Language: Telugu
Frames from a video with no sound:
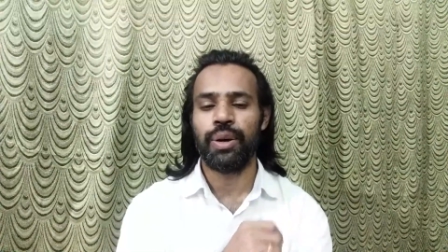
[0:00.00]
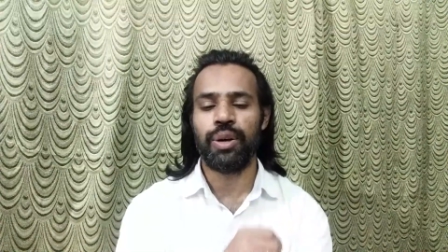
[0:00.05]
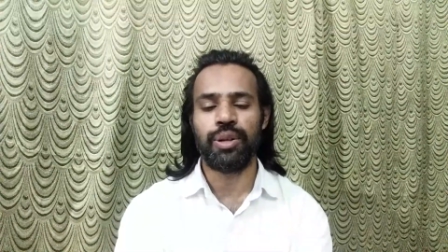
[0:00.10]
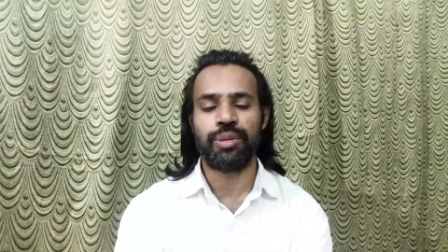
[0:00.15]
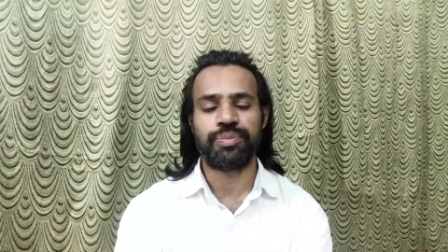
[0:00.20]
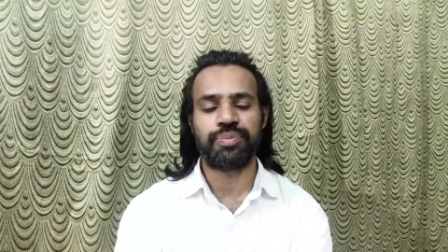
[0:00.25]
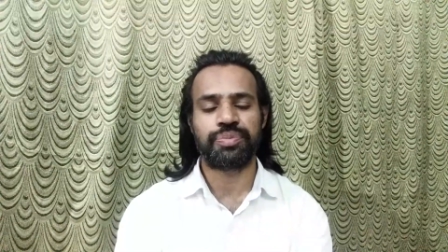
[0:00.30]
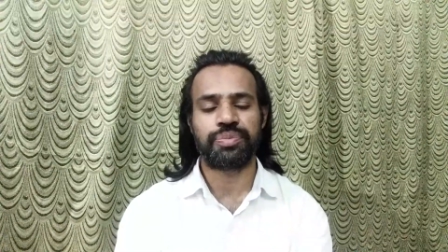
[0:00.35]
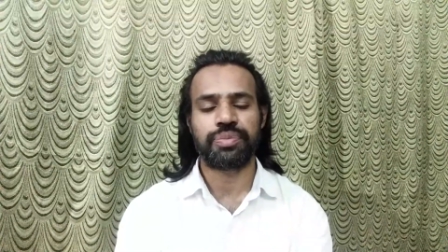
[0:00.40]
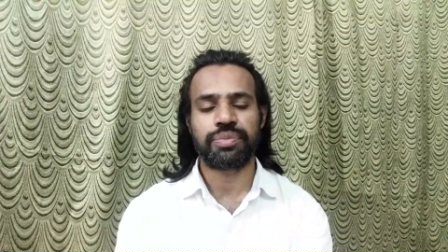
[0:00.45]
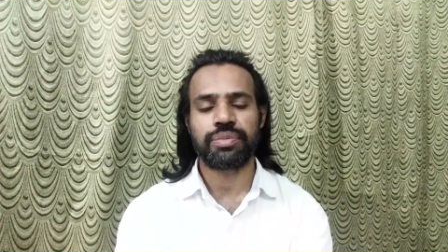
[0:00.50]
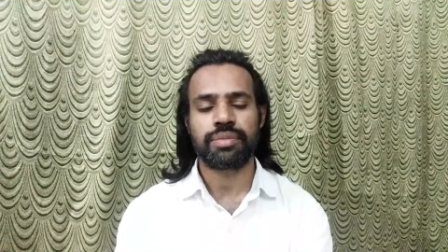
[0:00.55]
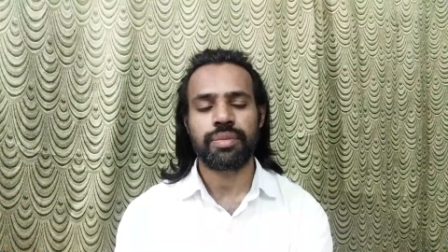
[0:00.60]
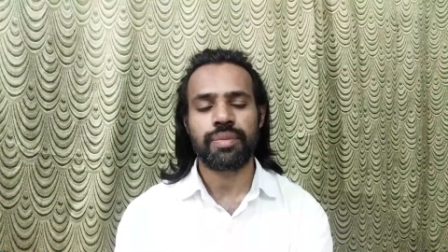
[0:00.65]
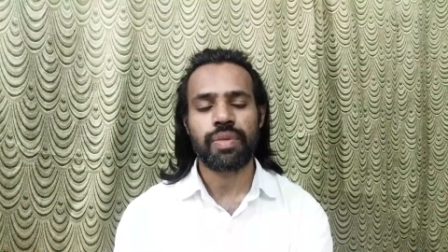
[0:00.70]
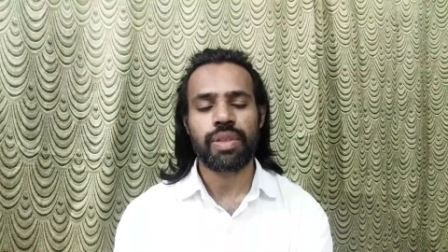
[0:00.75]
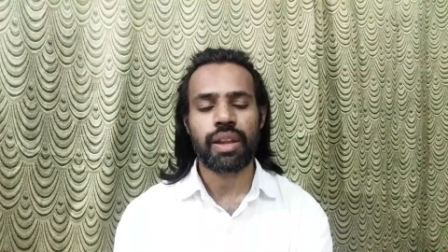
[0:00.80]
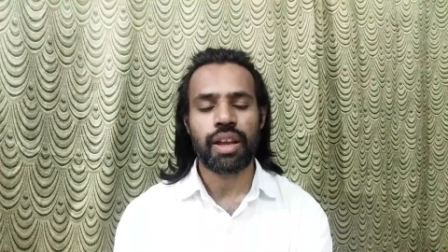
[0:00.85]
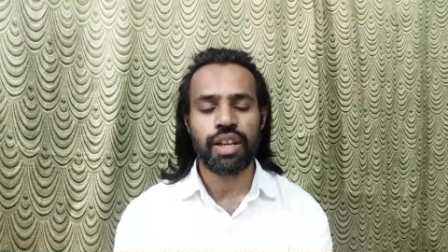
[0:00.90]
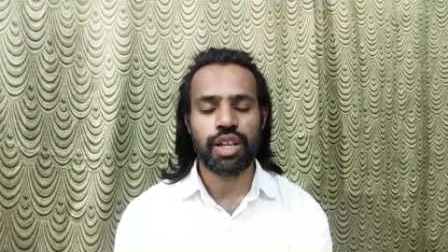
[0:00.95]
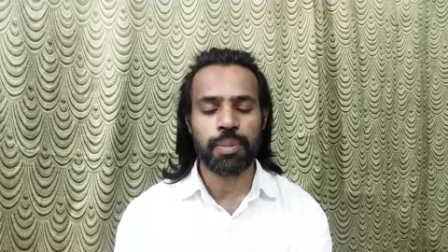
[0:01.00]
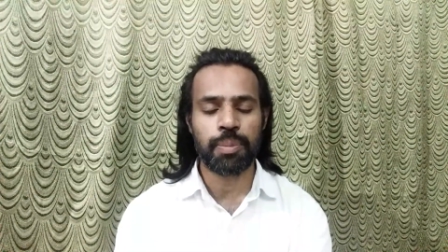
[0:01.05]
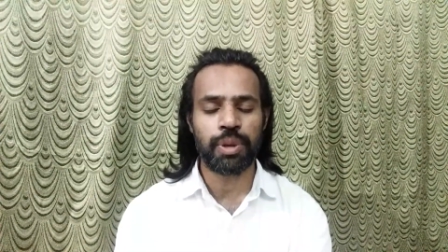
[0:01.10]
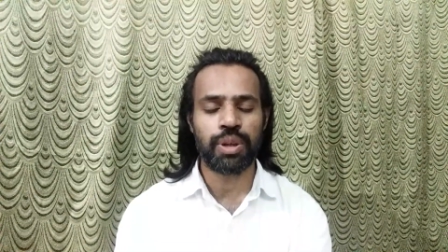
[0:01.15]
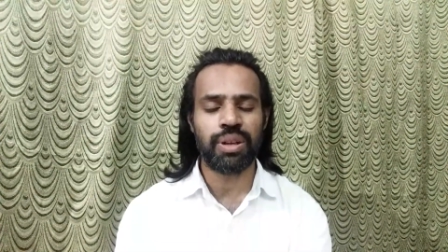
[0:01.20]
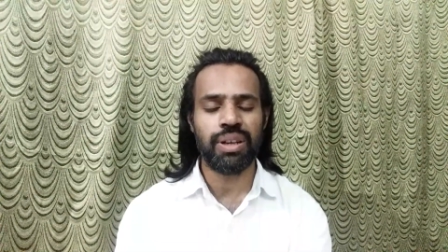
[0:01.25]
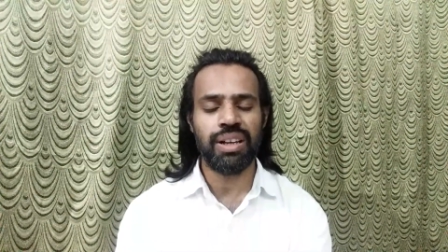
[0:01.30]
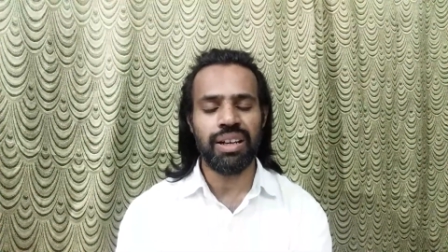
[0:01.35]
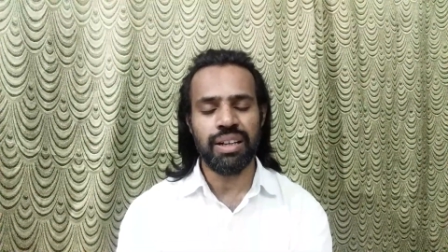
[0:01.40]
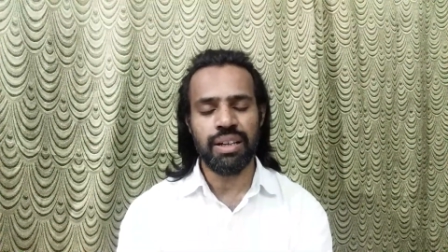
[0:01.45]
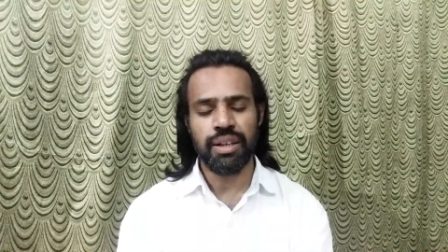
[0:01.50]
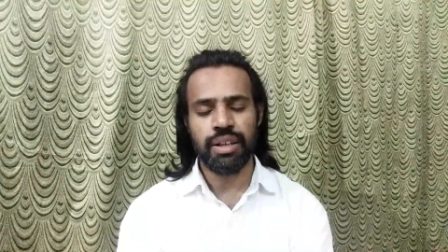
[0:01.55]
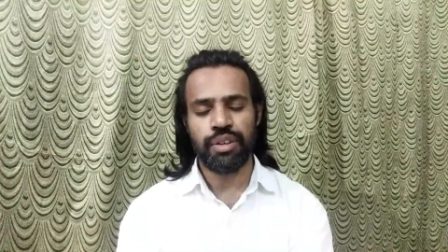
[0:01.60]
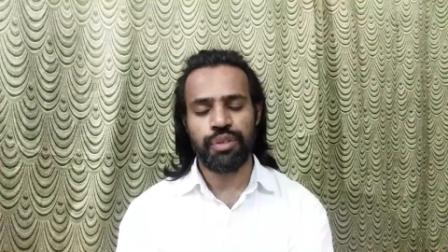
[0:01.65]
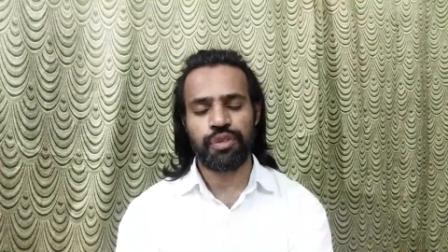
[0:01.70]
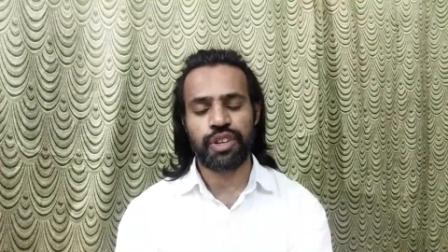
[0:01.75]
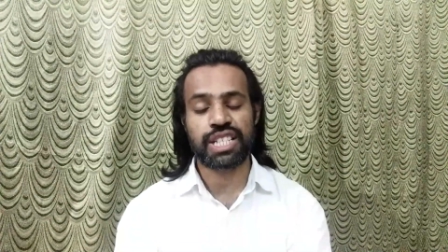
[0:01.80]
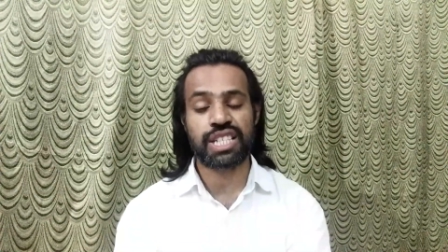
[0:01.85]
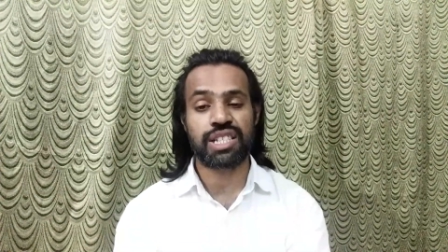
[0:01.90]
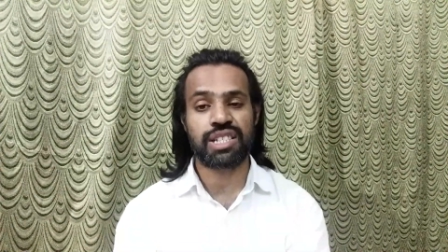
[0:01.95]
ఓం ఇప్పుడు
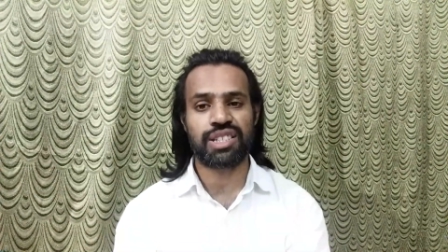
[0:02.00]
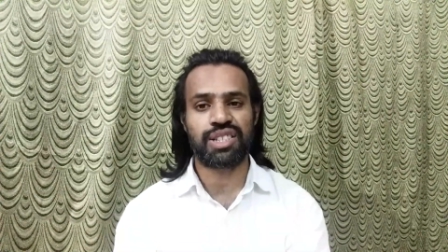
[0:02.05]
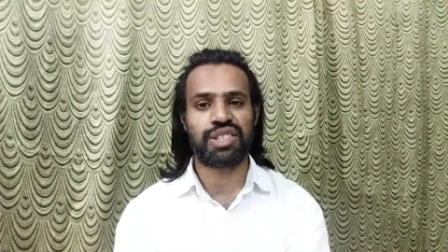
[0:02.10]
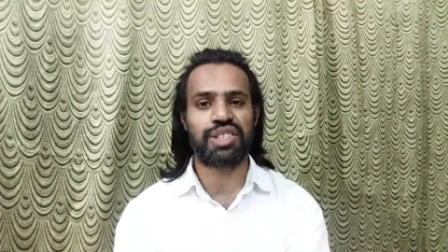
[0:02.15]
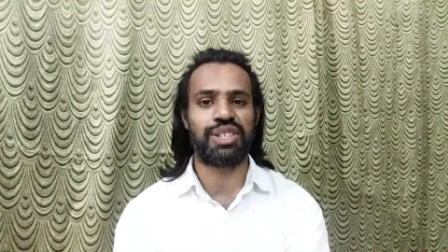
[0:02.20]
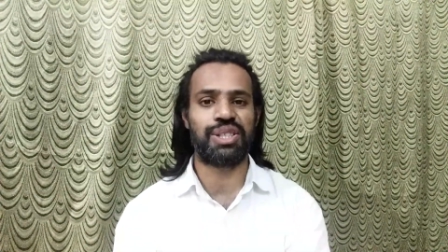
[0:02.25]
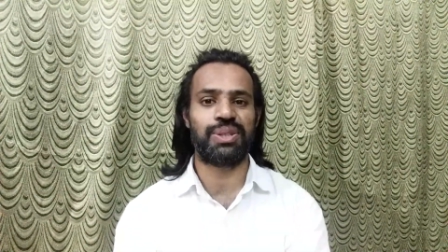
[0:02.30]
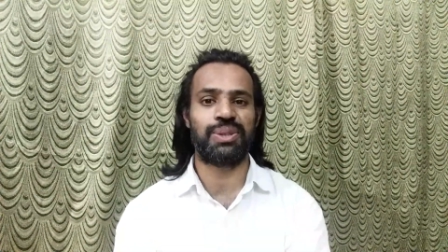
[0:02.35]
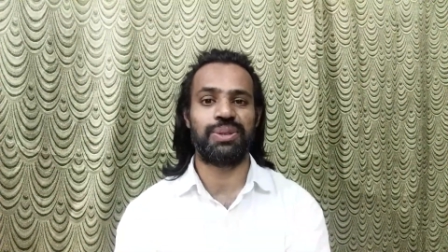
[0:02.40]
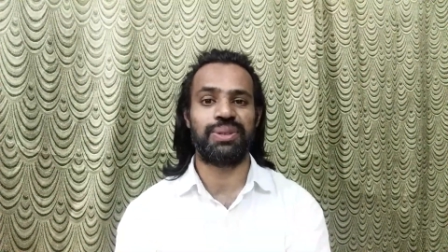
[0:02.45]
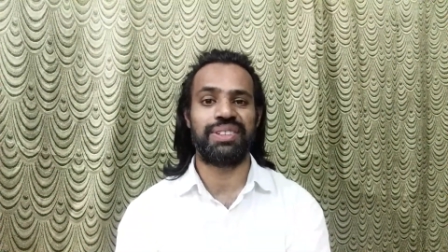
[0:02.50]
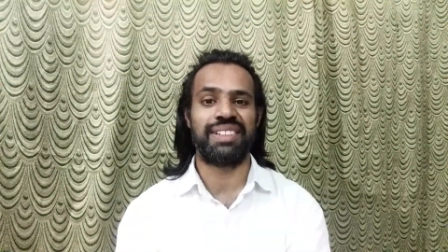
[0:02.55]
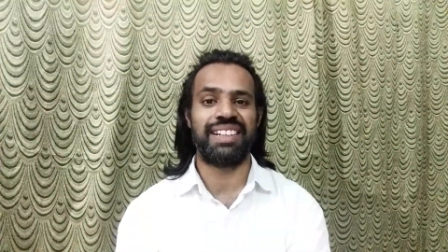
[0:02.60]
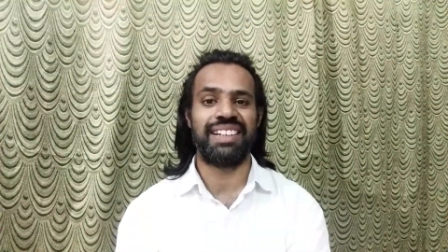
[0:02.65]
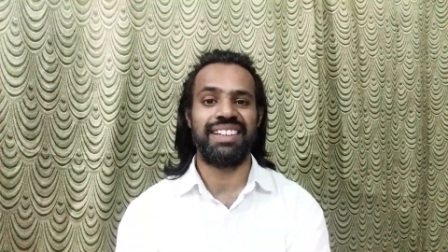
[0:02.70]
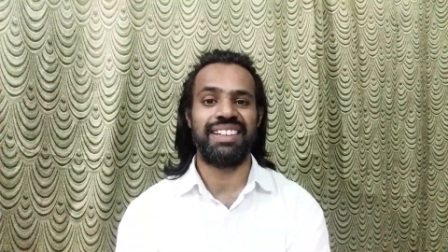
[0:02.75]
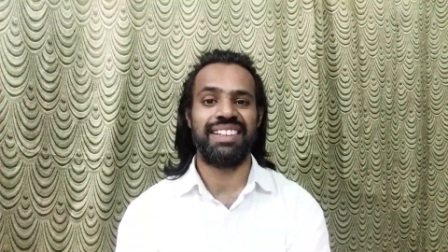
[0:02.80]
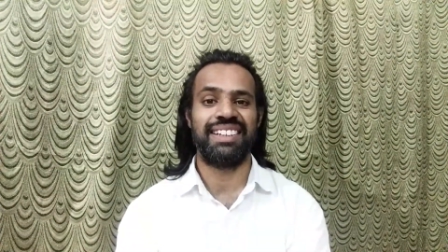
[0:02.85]
ఫస్ట్ సూత్రం